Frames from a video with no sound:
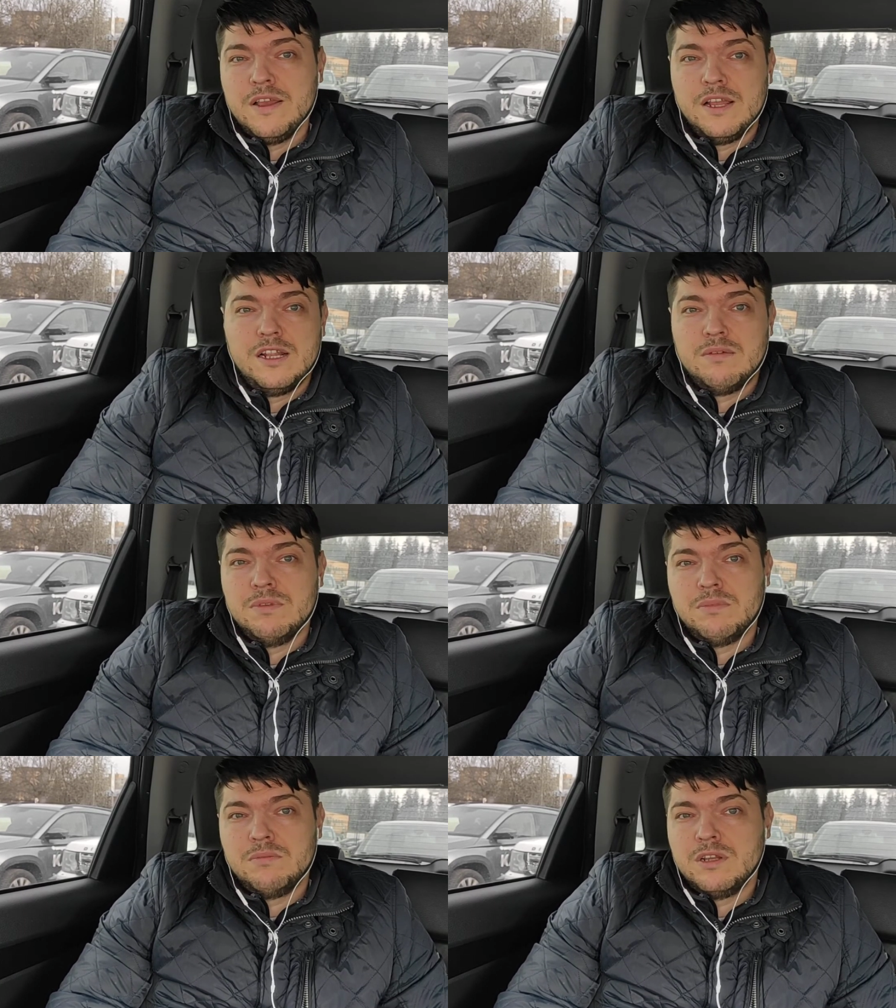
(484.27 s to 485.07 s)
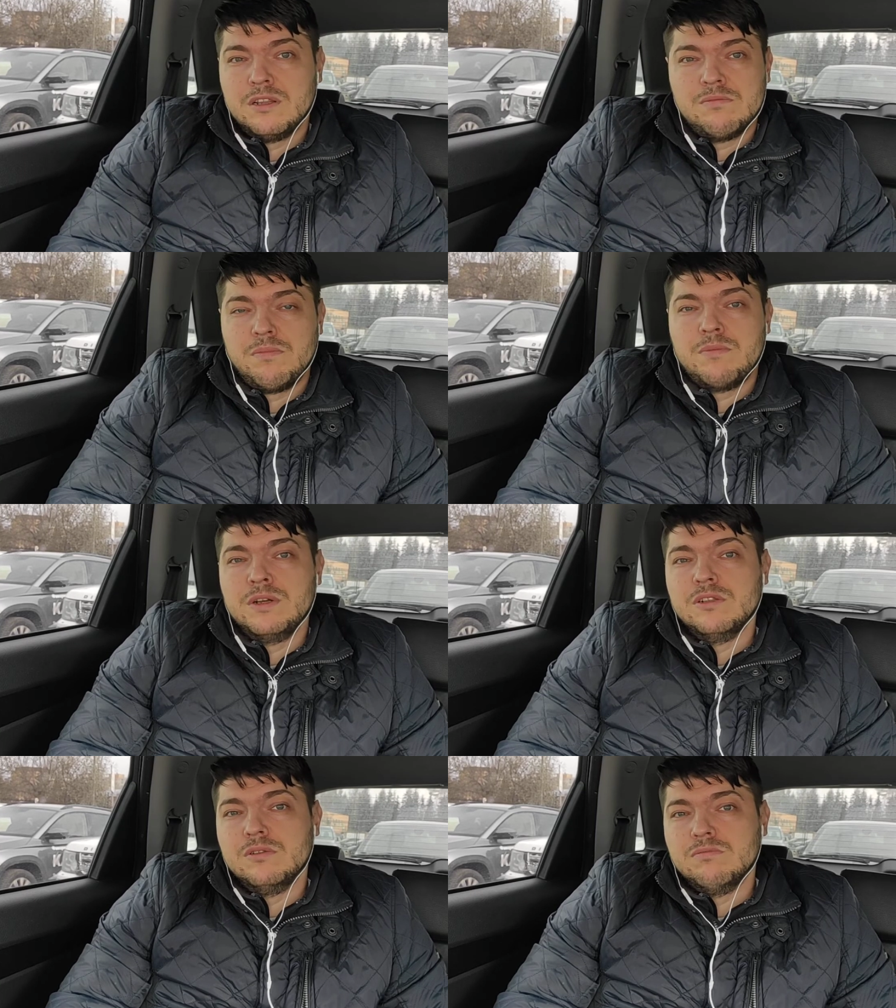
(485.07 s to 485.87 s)
Или там, например, там
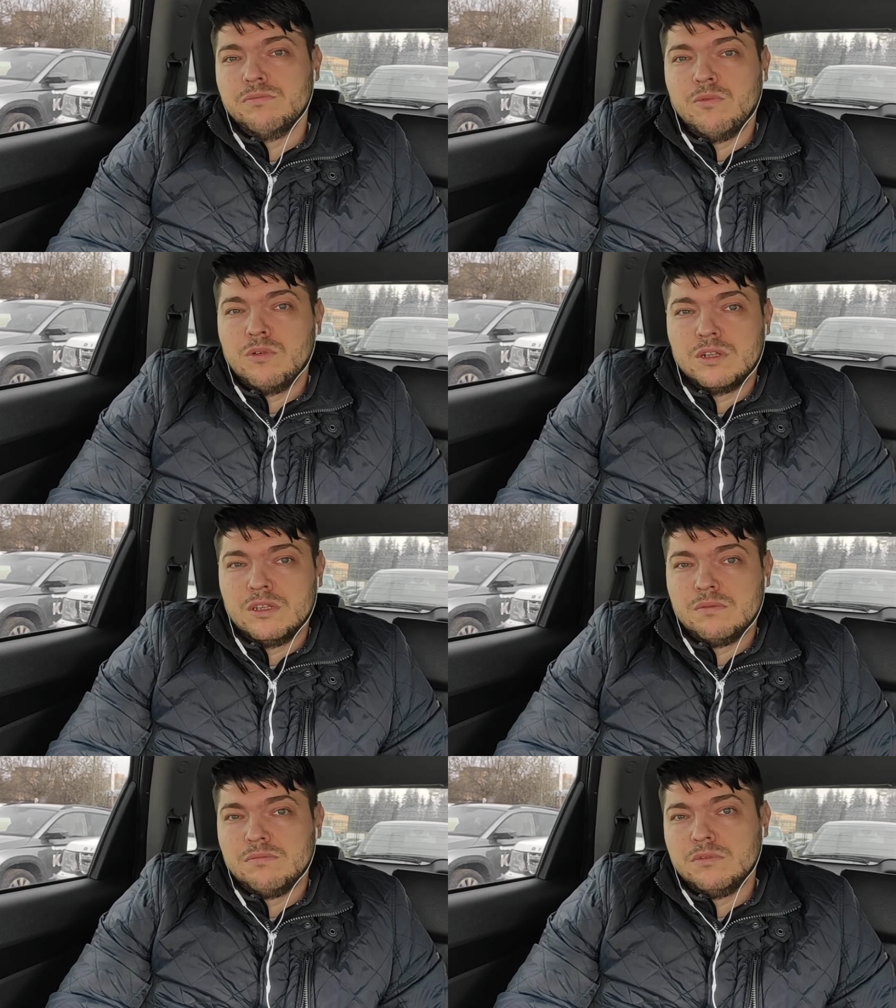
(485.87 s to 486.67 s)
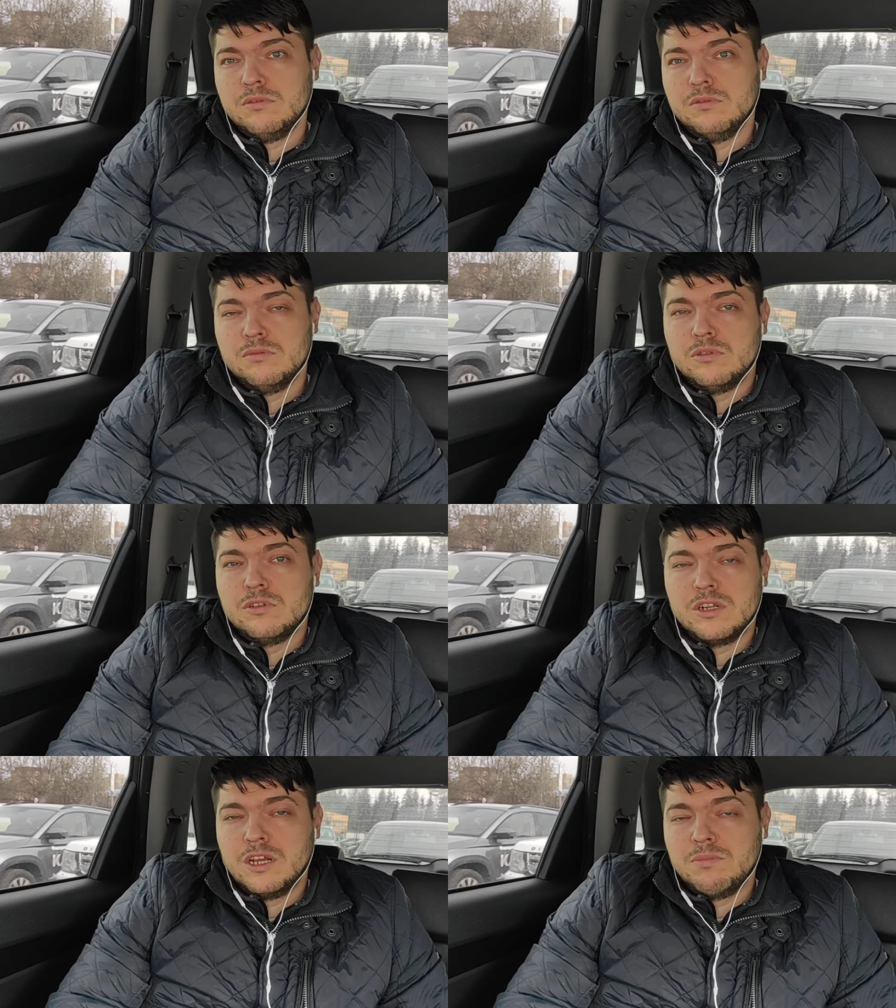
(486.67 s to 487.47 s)
помыл окна, ну,
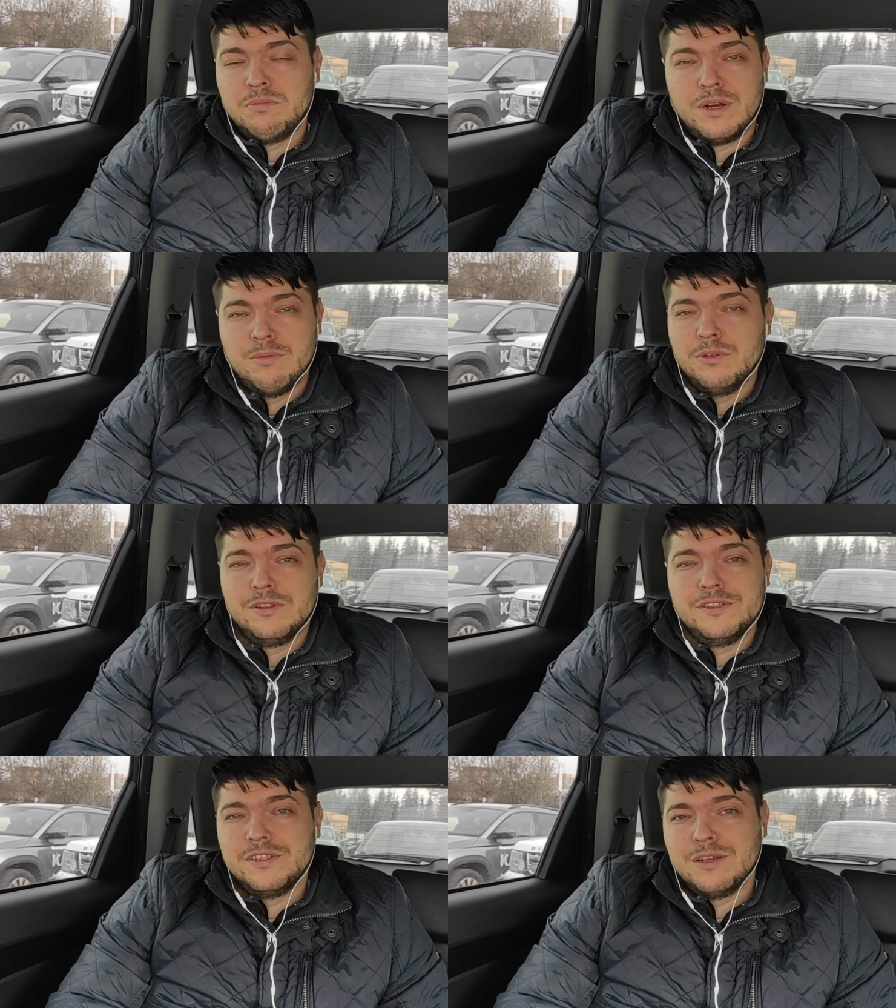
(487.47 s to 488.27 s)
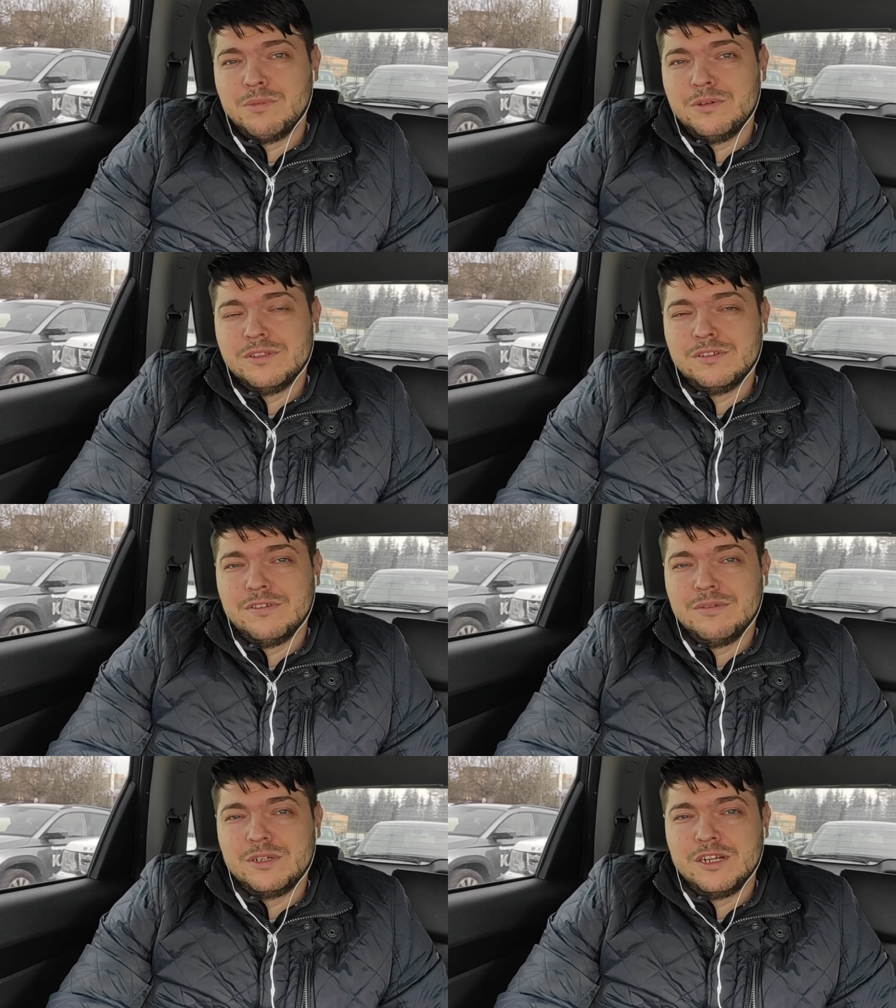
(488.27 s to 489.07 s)
тоже как бы поработал над собой, над
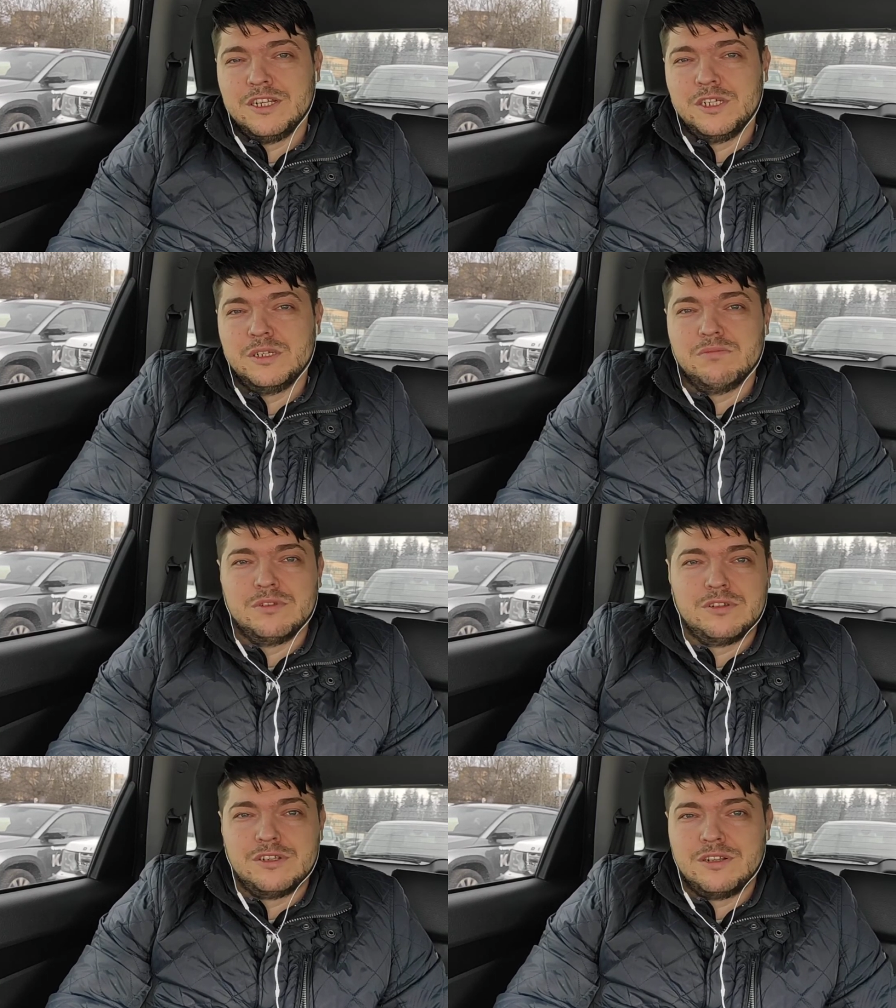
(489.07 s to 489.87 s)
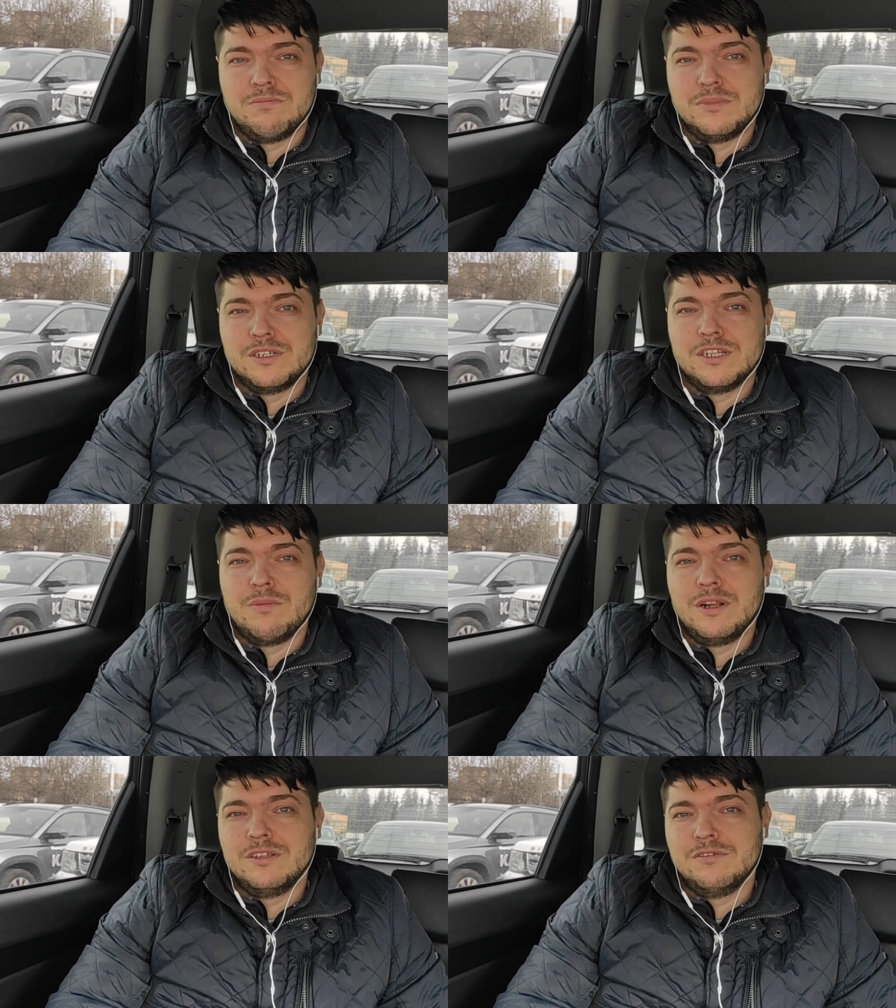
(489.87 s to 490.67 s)
своим жилищем, то есть там
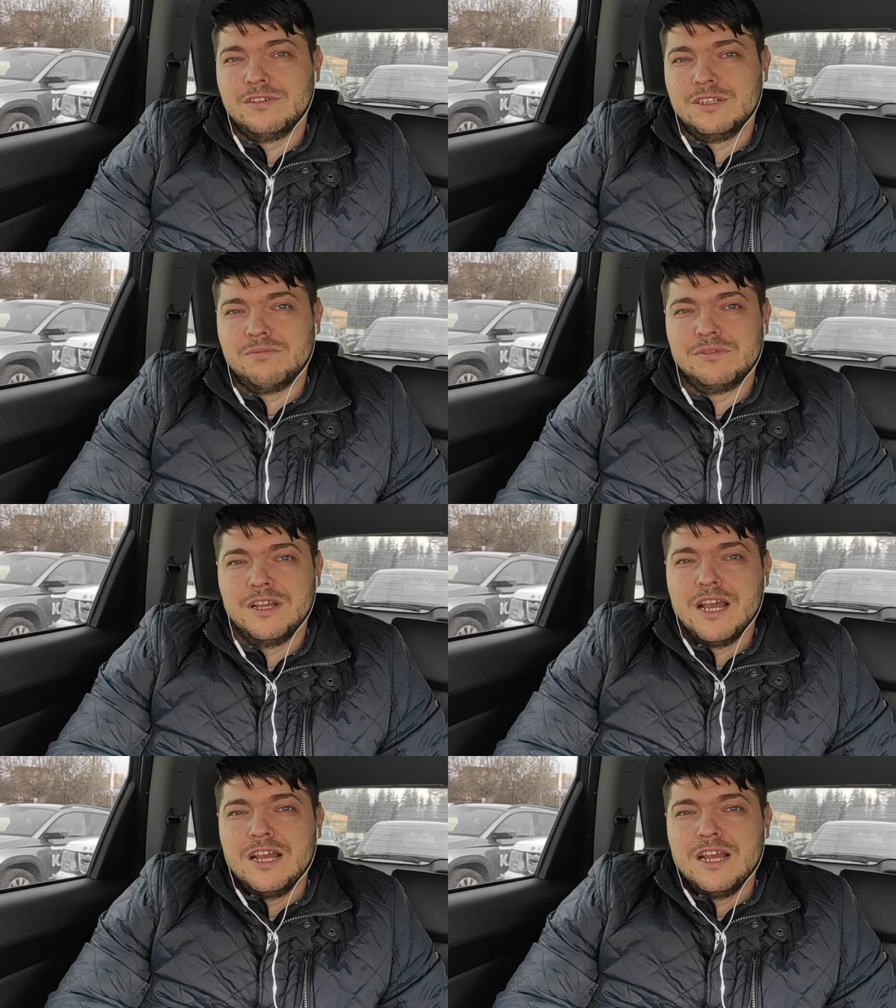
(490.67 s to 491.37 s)
разобрал свое там